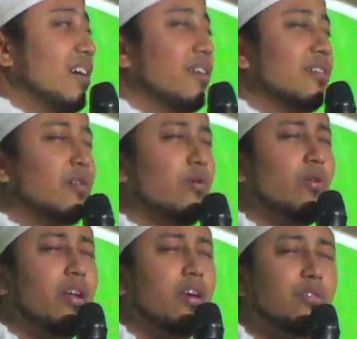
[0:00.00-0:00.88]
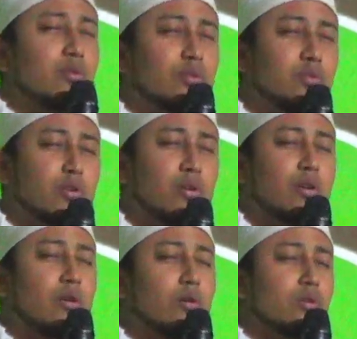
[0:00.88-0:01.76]
golek donya
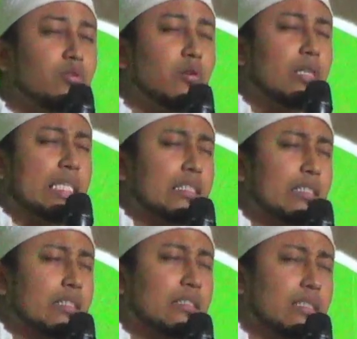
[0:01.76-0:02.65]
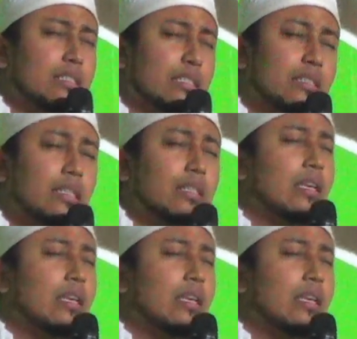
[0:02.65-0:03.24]
rekoso tes tes tes tes, tes,